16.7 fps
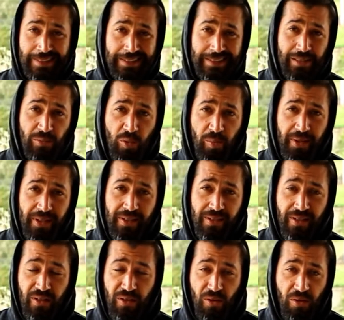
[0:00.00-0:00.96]
la pompetta
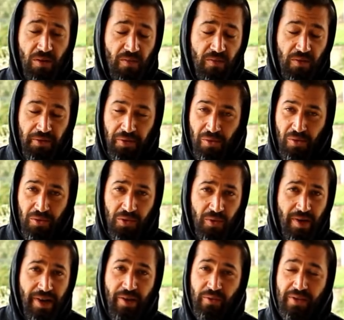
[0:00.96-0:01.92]
dell'olio ho voluto
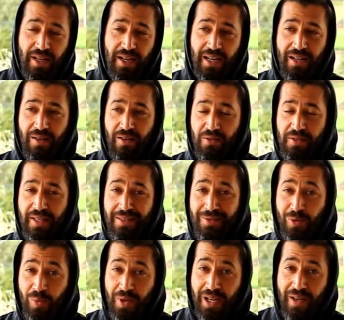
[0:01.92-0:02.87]
continuare a usarla lo stesso
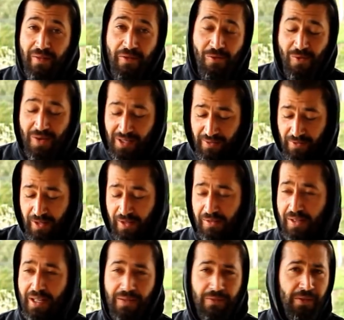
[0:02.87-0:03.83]
perché avevo quasi finito e
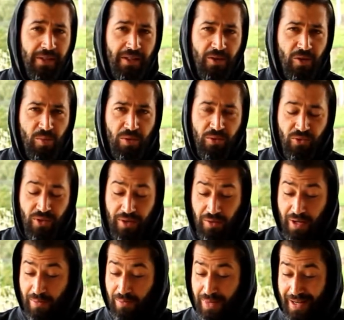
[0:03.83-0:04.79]
alla fine gli ho bruciato
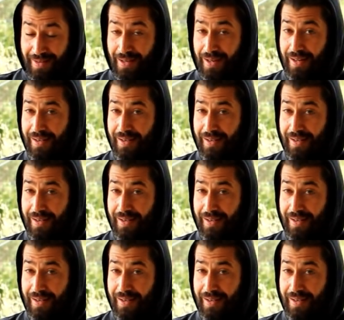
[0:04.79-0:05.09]
la barra e la